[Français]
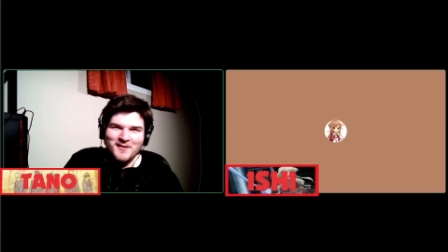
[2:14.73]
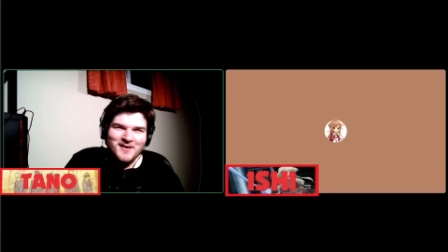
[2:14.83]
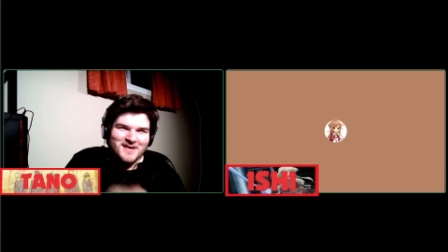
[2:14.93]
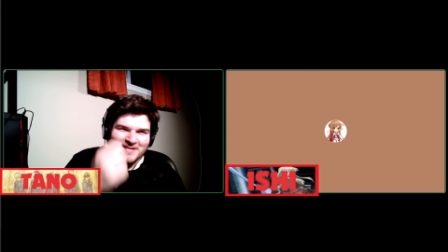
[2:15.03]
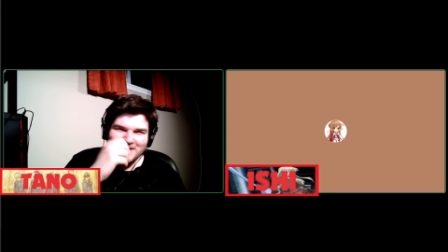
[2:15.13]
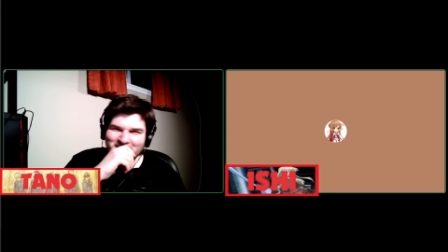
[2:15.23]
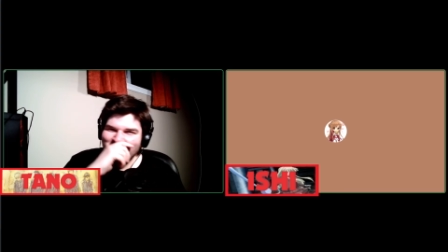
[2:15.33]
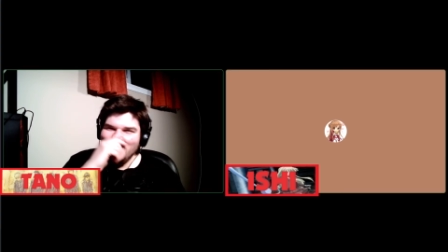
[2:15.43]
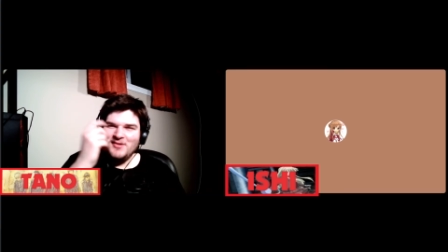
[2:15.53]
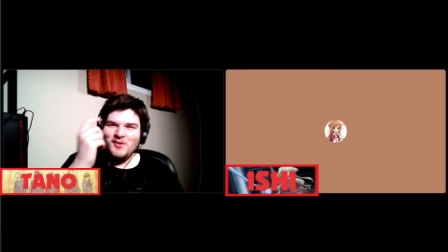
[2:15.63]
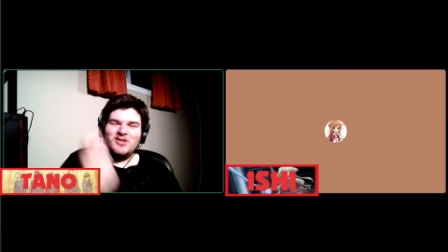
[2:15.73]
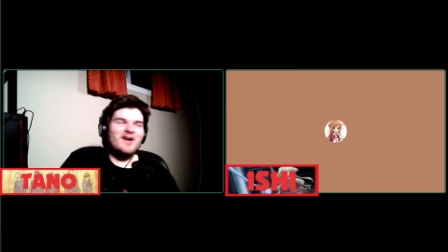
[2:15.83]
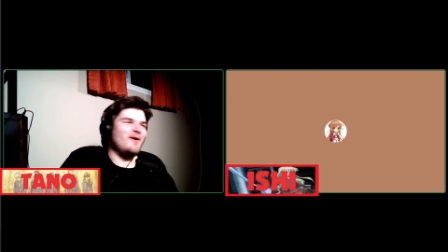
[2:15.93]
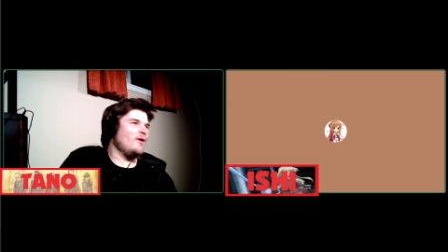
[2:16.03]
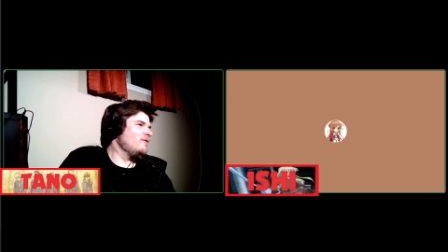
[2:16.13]
Euh, Donc,
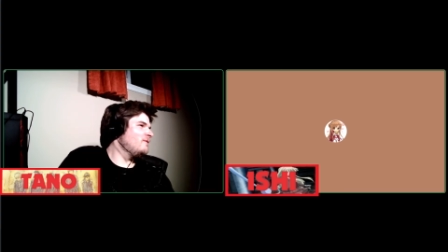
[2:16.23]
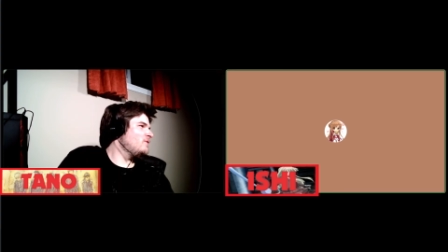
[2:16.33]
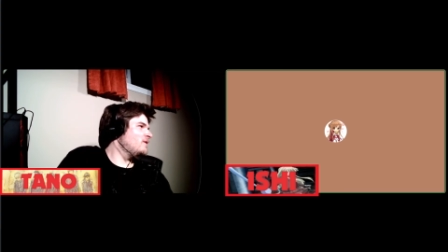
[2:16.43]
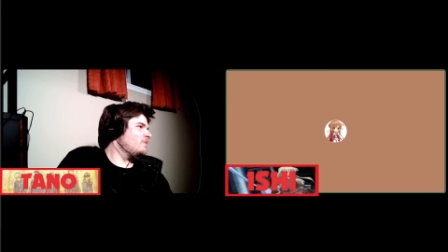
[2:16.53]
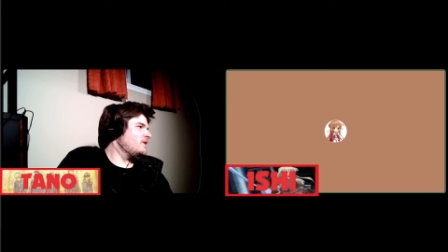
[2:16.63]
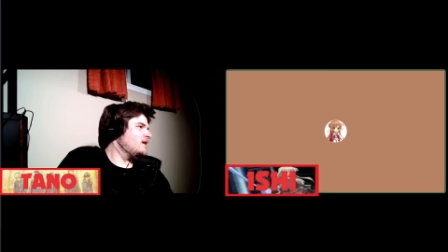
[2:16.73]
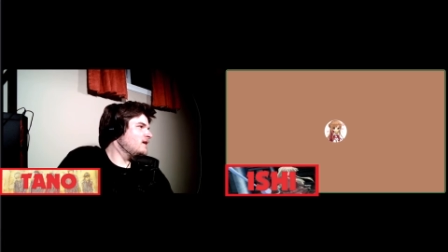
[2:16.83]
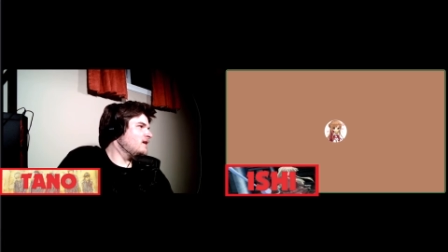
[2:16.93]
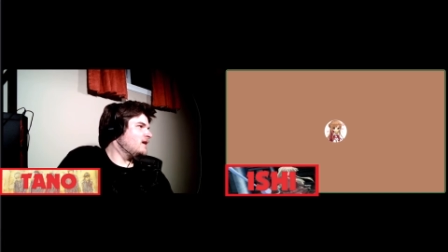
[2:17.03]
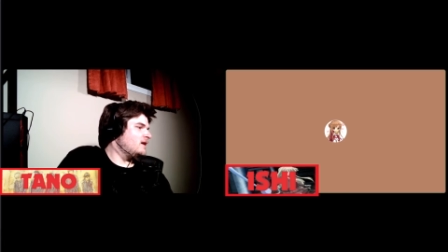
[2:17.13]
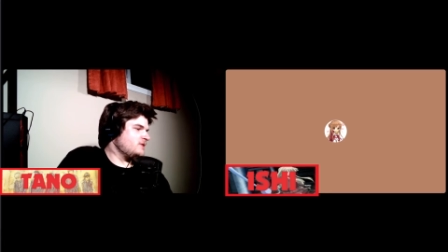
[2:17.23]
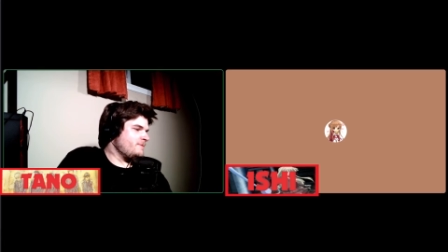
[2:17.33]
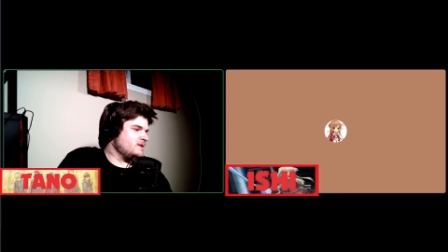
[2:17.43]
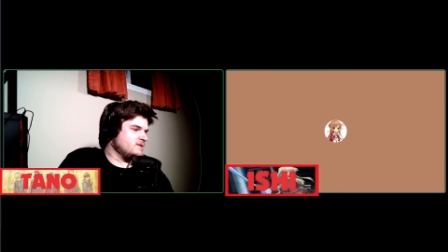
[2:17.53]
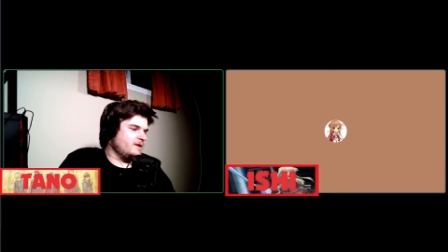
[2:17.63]
chapitre 5.
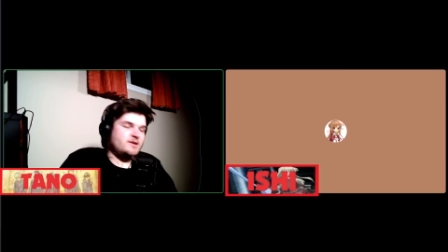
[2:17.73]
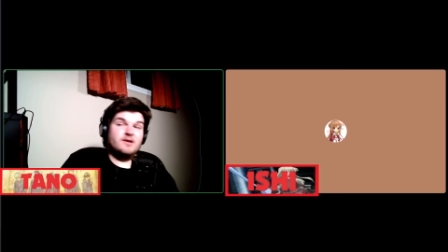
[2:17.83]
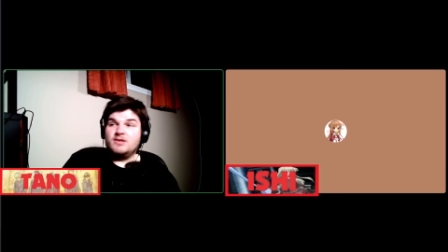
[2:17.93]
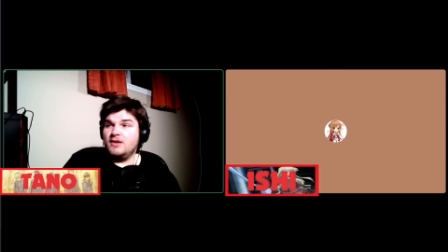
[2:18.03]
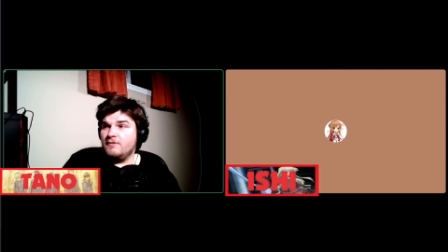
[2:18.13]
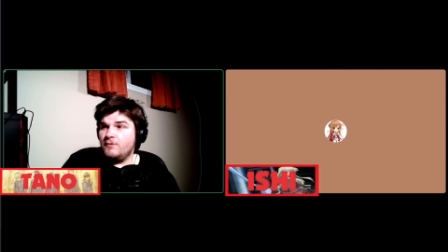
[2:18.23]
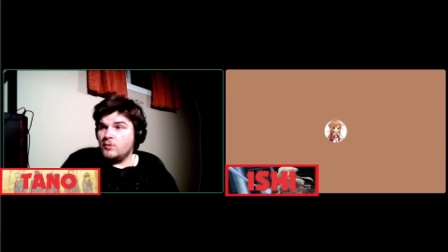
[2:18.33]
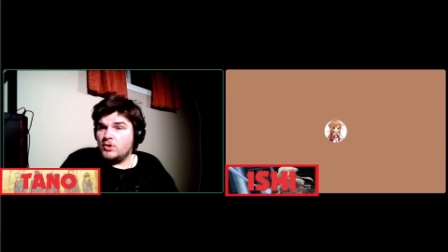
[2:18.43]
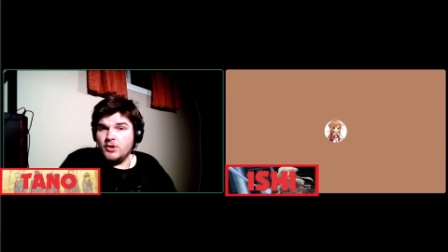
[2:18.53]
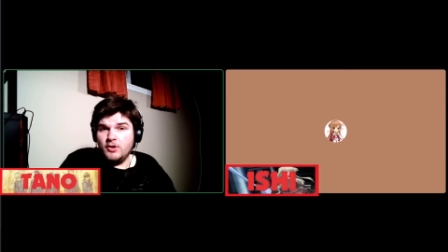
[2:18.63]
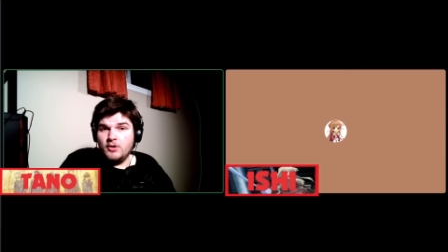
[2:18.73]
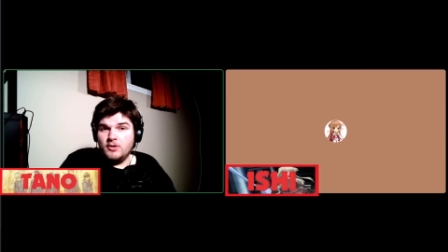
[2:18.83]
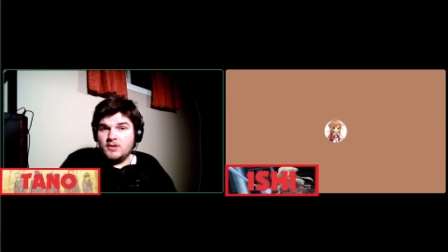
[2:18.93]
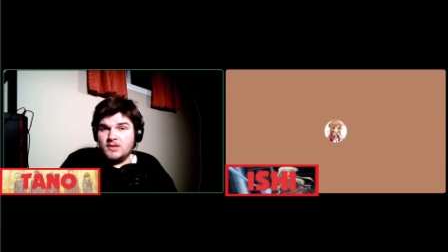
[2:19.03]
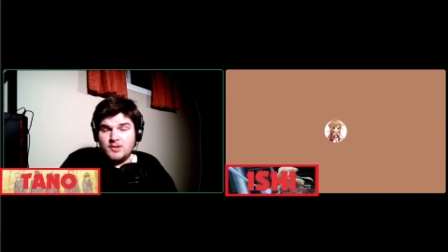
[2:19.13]
Chapitre 5, euh, qui dans le fond qui
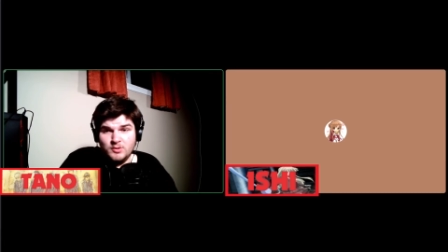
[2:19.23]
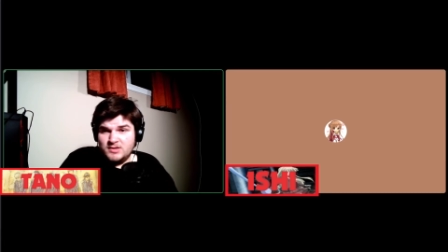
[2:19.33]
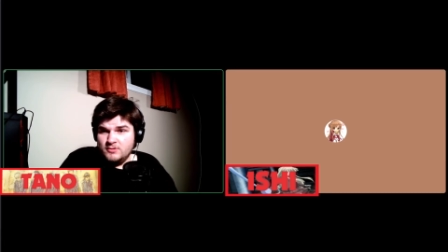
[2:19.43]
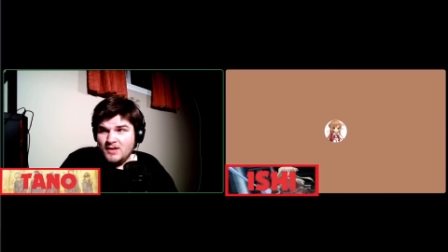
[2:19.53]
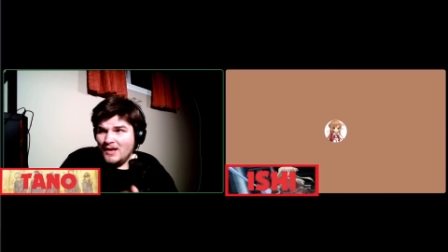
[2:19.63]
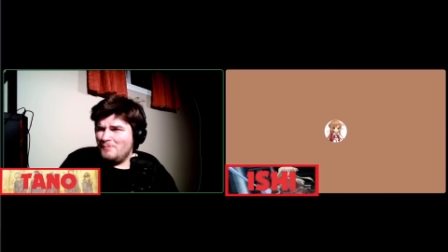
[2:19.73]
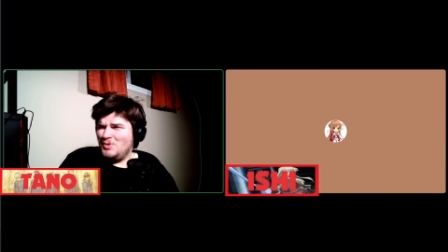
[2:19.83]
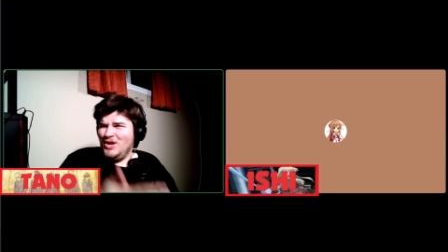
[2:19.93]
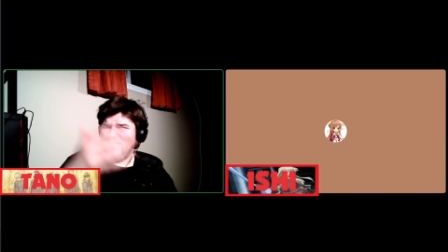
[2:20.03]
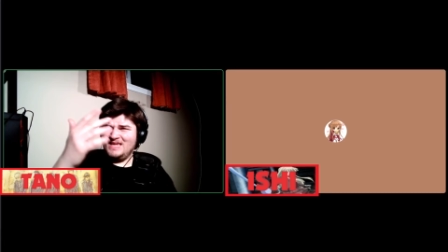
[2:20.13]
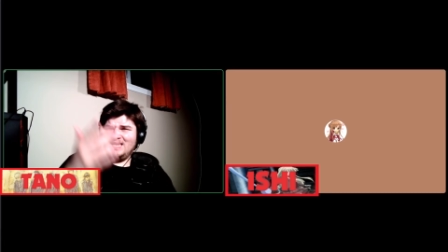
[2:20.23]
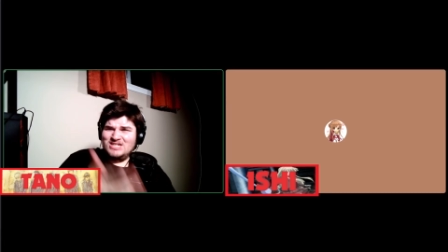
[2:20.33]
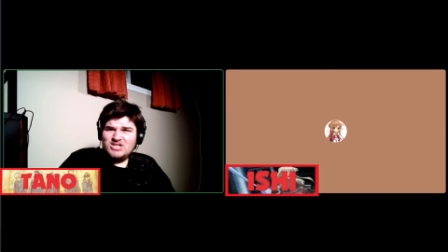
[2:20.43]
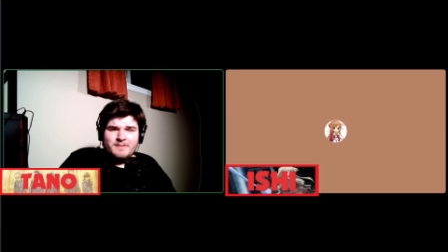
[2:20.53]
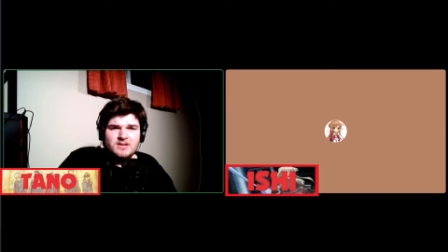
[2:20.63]
continue dans la bonne lignée des
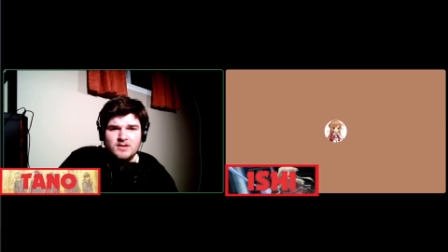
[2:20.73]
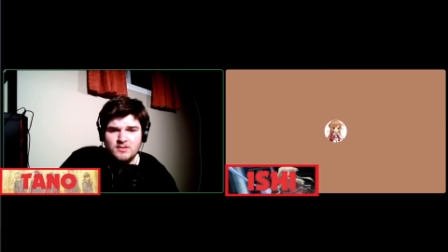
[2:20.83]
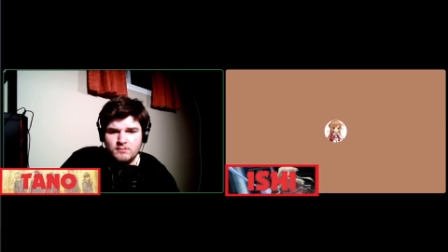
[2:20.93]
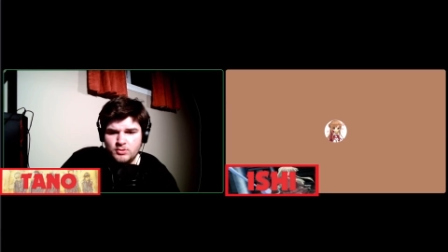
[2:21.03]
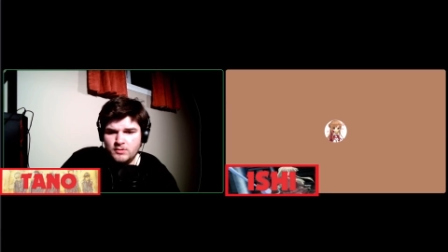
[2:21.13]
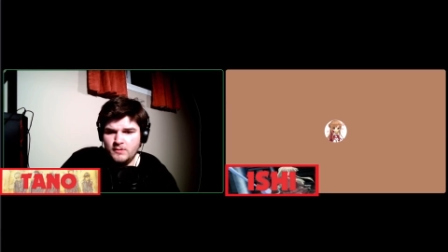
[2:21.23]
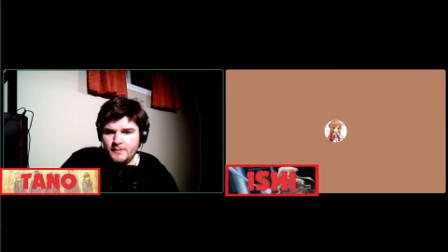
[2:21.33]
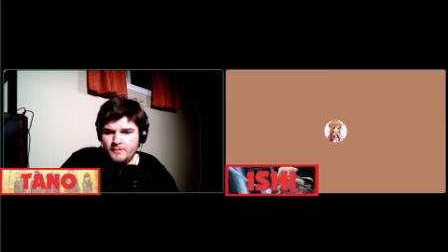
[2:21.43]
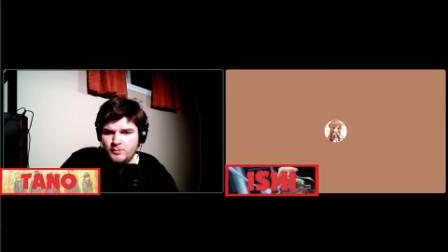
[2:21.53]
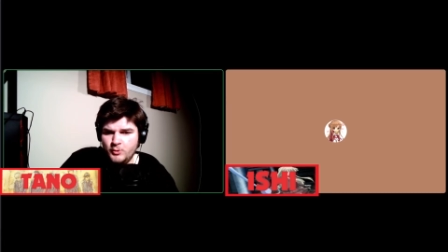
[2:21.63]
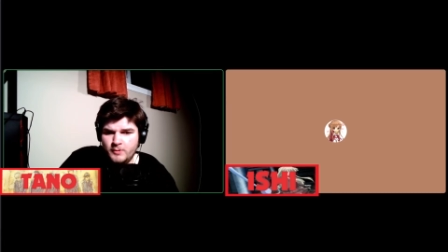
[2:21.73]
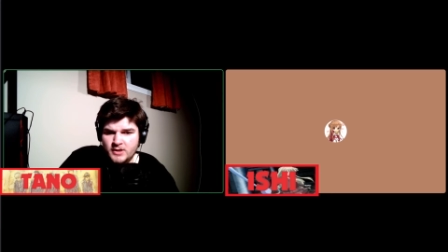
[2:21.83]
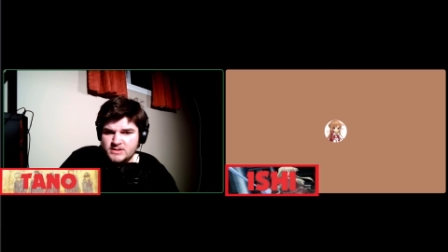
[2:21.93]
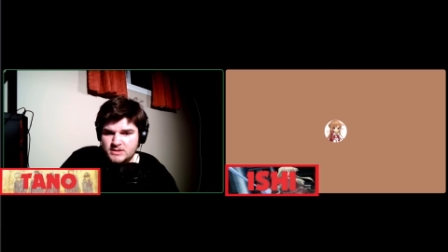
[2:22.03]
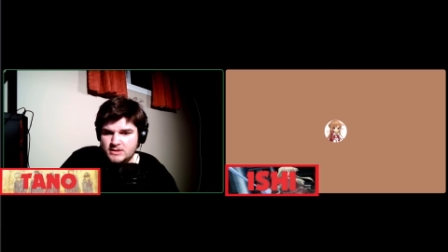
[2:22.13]
chapitres de Blue, Blue
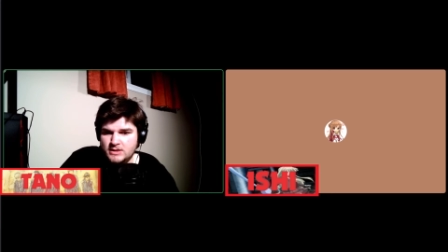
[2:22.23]
Box.